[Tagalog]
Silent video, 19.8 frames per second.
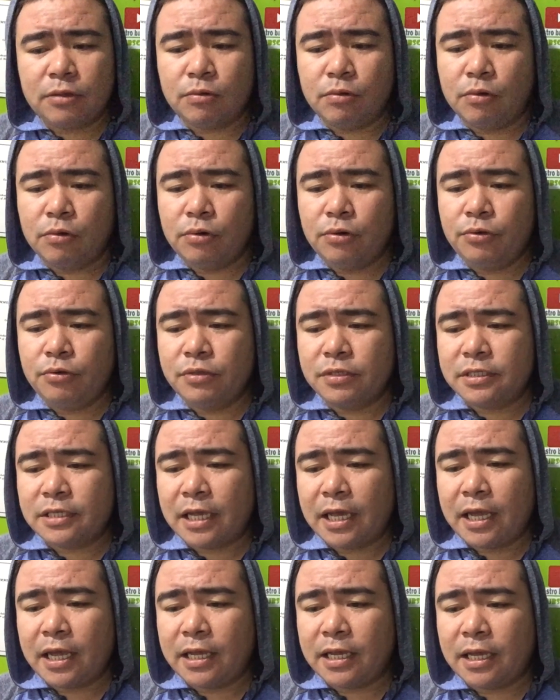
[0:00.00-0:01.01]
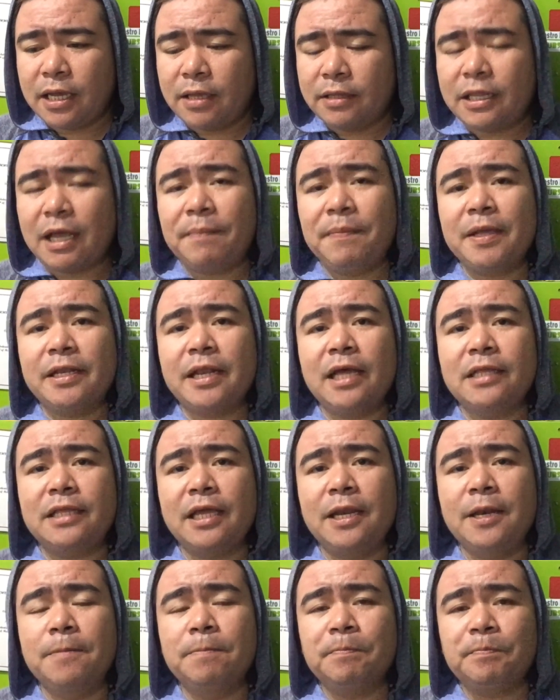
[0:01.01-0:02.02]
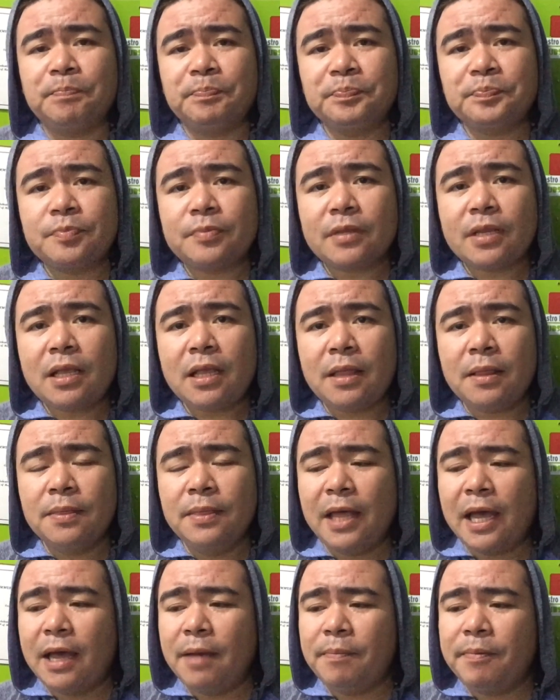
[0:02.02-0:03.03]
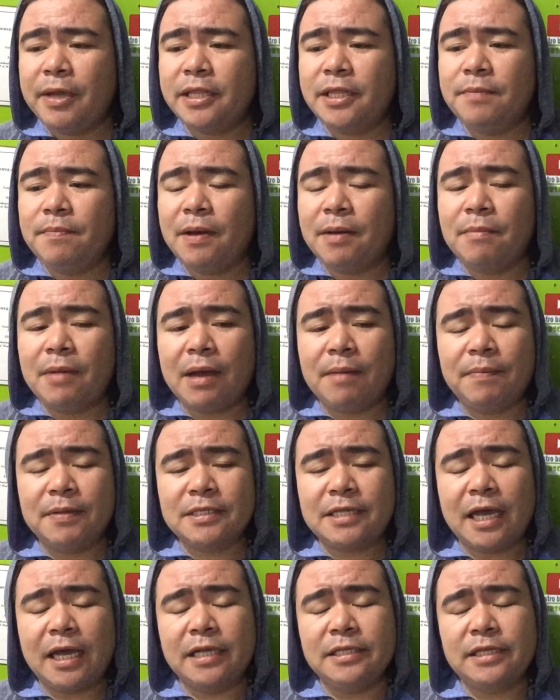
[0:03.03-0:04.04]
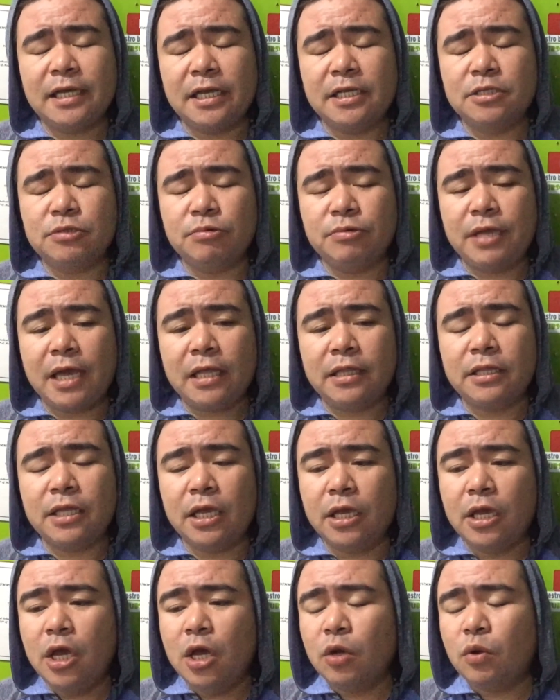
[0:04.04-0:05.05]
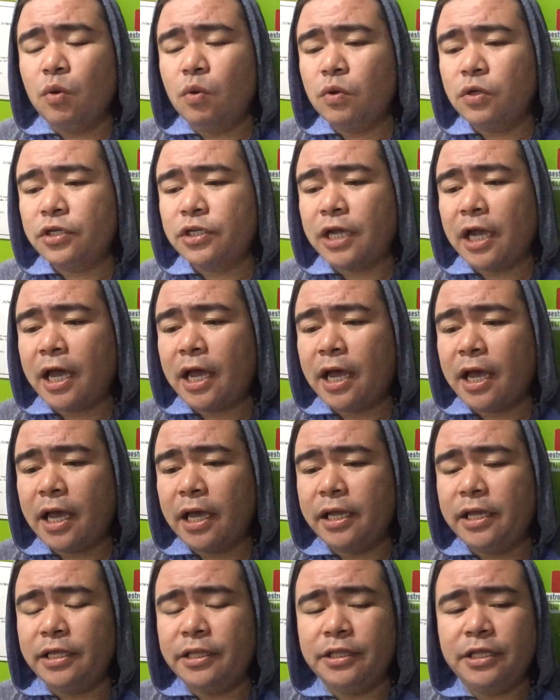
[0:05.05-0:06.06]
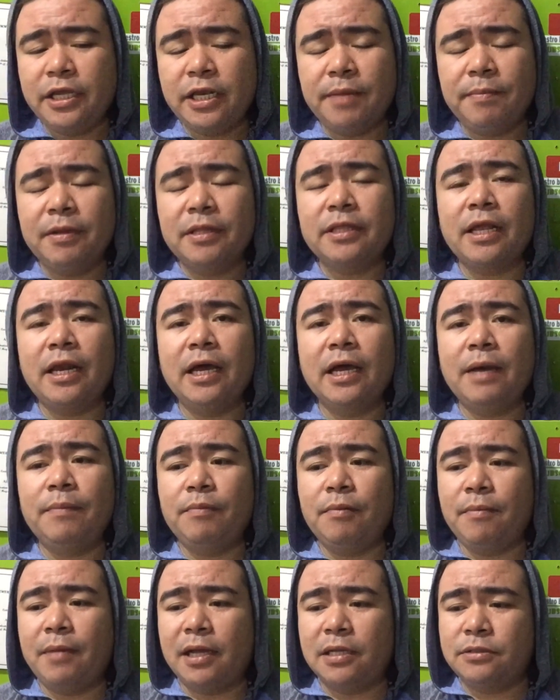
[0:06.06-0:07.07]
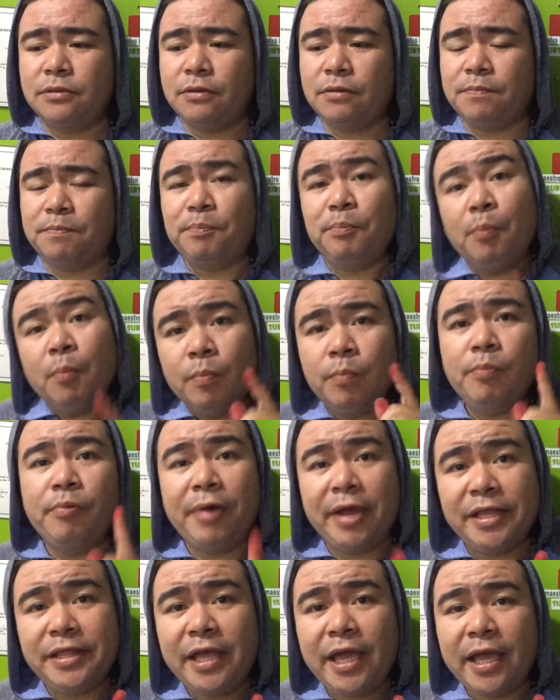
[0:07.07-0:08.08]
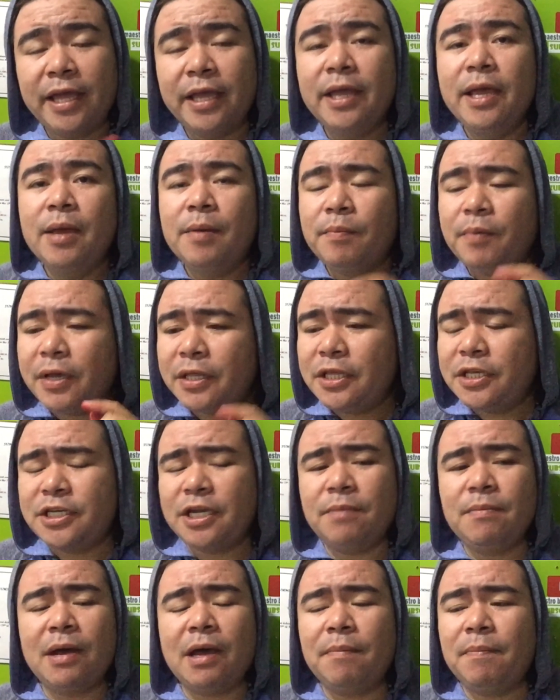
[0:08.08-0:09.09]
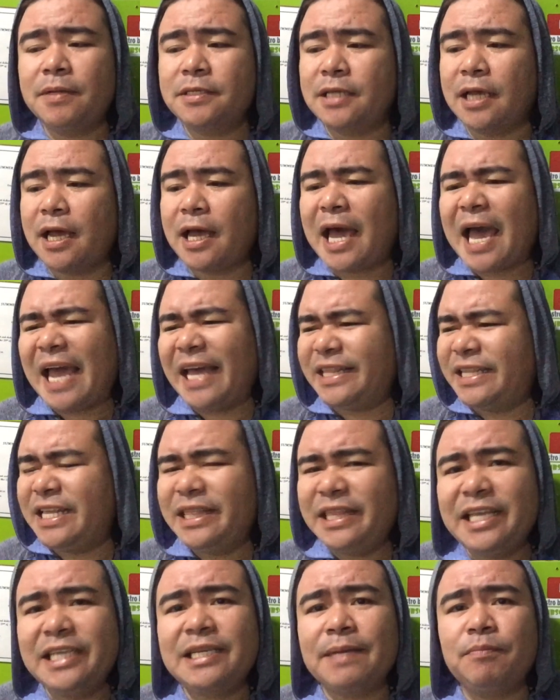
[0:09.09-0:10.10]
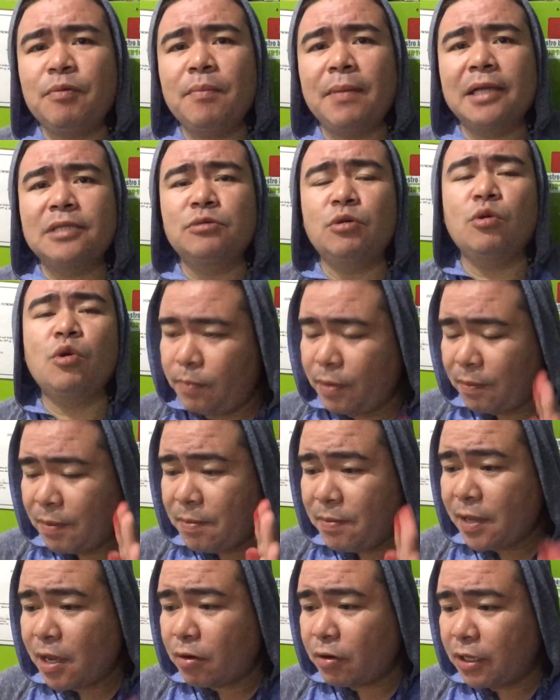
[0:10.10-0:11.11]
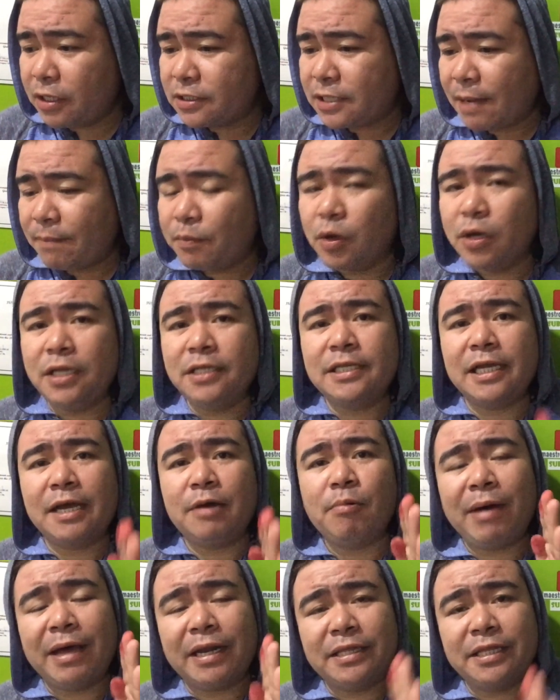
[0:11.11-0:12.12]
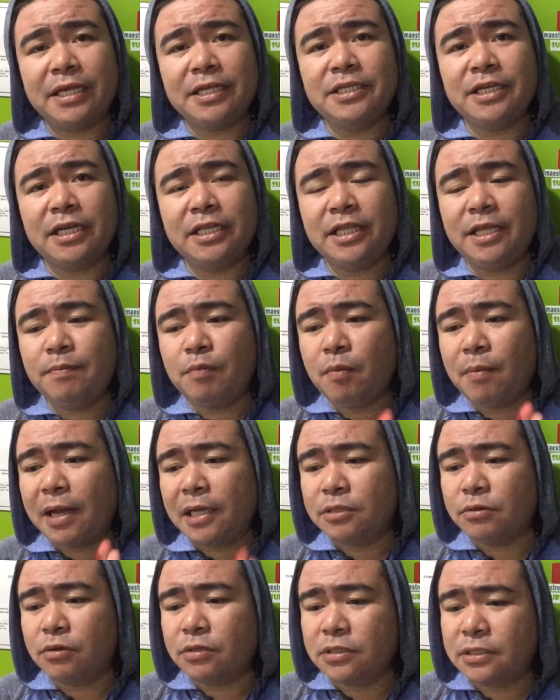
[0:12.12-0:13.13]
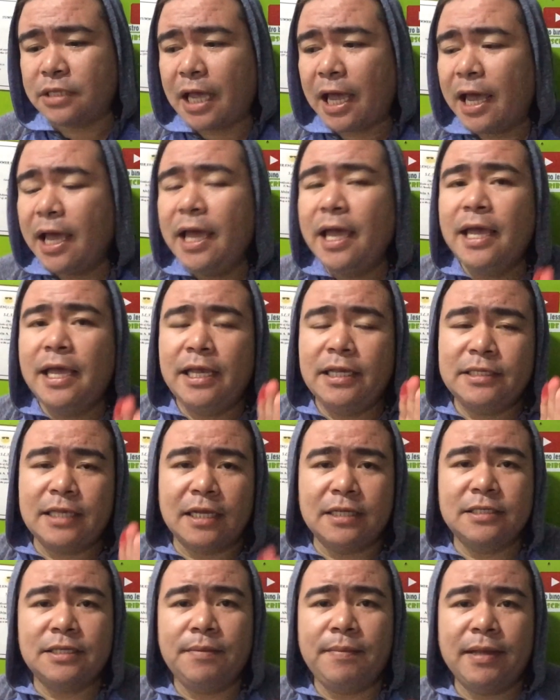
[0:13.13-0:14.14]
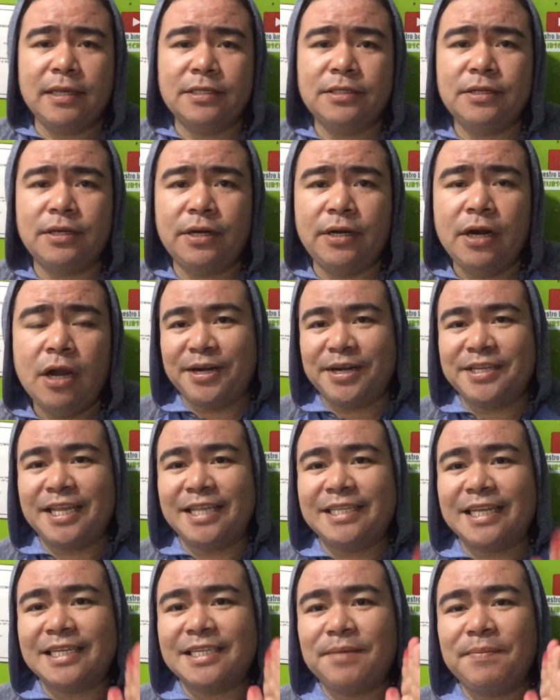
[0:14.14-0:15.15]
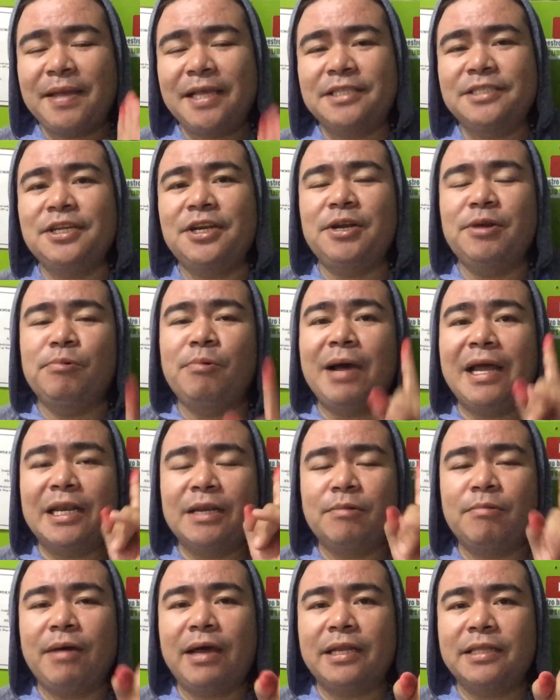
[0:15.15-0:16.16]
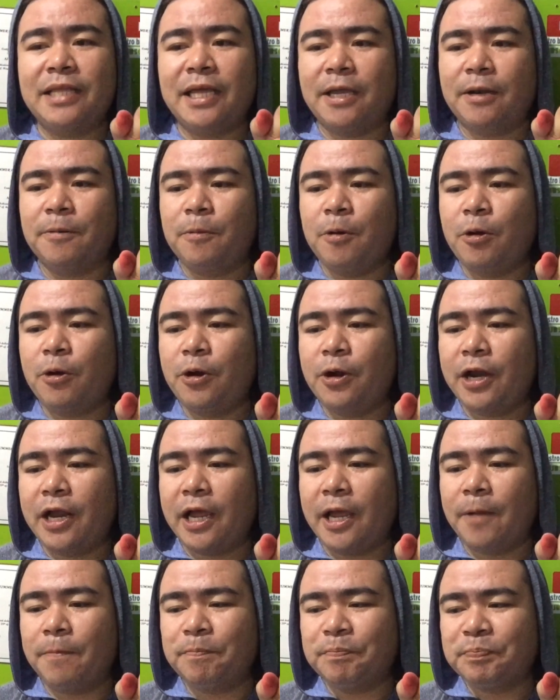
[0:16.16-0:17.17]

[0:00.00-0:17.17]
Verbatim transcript: Tungkol dun sa topic natin, na pwede bang makapasa ang isang estudyante kung siya ay hindi naman talaga pumasok? Pwede. Pwede siyang makapasa kahit hindi siya pumasok. Bibigyan ko ng example, isang quarter siyang hindi pumasok sa isang semester. Sa isang semester, one quarter or uh,